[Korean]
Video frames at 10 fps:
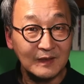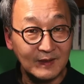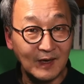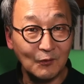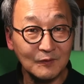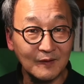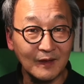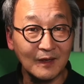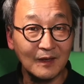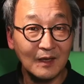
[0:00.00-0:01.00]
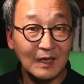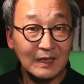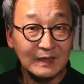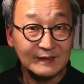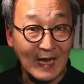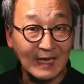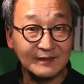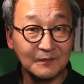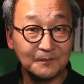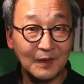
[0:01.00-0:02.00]
이 가운데
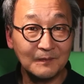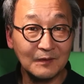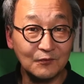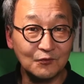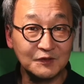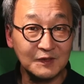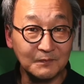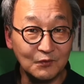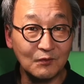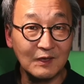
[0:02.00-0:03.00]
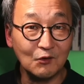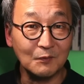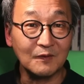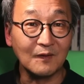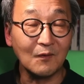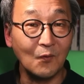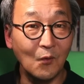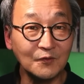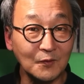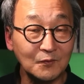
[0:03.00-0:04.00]
사천팔백육십육 킬로미터가
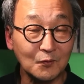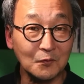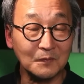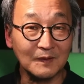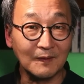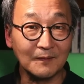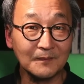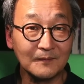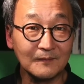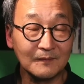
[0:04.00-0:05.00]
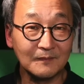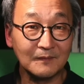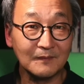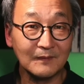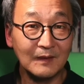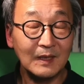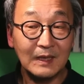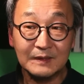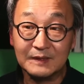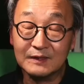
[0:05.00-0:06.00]
고속도로입니다.
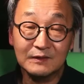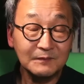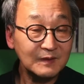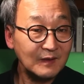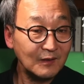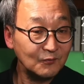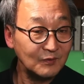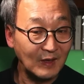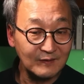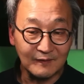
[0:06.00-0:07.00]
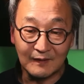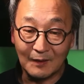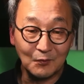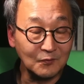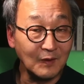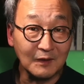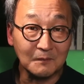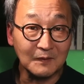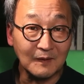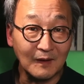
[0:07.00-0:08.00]
지금 이게 우리한테는 아무것도
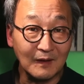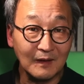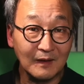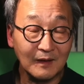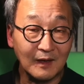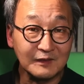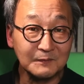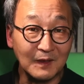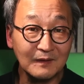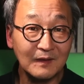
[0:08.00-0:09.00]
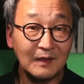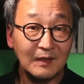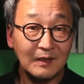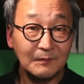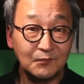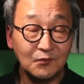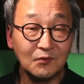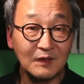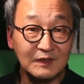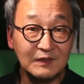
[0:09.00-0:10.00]
아닙니다. 하지만
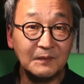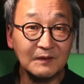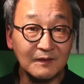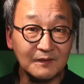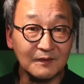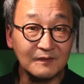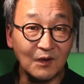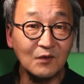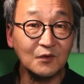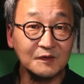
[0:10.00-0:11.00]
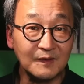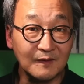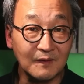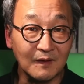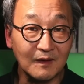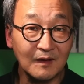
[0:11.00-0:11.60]
불과 이백 년 전인 정조시대 때